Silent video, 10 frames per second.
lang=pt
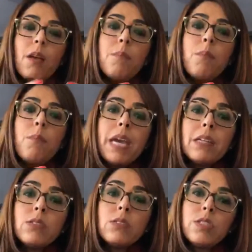
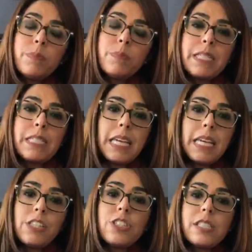momentos
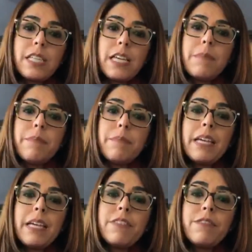presentes serem
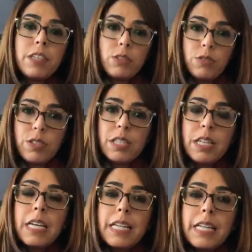bem vividos.
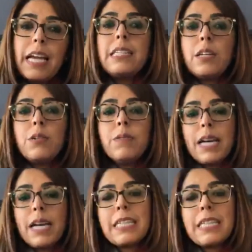Né? Então,
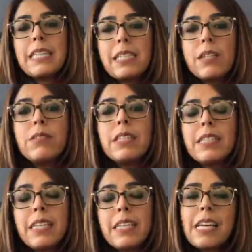essa questão
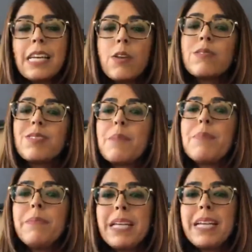que, que eu
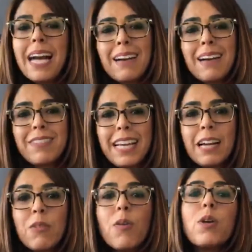sempre brincava,
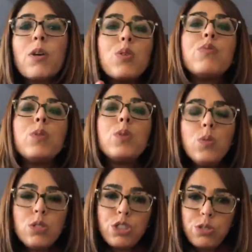né? Qual que é o novo
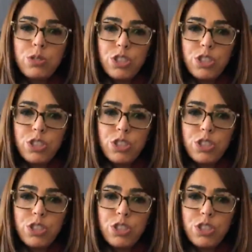luxo